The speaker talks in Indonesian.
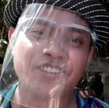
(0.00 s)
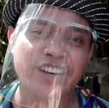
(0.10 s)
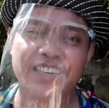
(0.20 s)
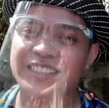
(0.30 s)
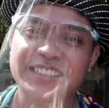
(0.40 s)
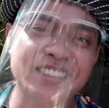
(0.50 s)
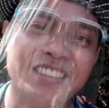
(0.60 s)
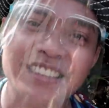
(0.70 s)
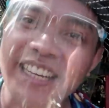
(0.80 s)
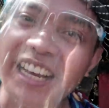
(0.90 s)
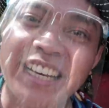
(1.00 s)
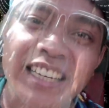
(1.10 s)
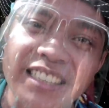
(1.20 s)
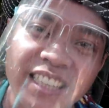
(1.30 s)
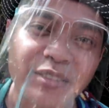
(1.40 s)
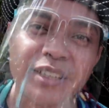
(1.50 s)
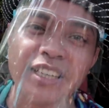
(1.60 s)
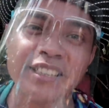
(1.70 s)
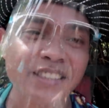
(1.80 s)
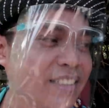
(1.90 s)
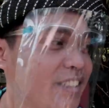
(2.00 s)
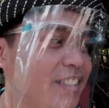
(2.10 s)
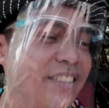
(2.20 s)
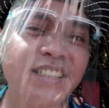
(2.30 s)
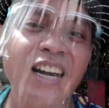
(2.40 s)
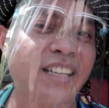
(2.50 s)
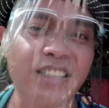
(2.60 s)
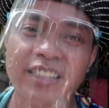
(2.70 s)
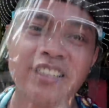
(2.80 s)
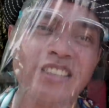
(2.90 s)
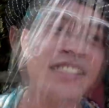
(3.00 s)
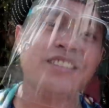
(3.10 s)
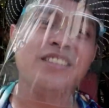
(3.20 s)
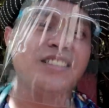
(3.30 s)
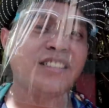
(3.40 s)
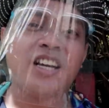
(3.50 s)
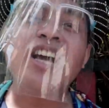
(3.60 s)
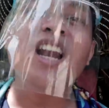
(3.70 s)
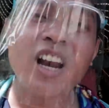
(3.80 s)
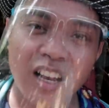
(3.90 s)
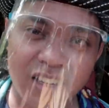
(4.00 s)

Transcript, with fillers: wah kali ini setnya asli pengil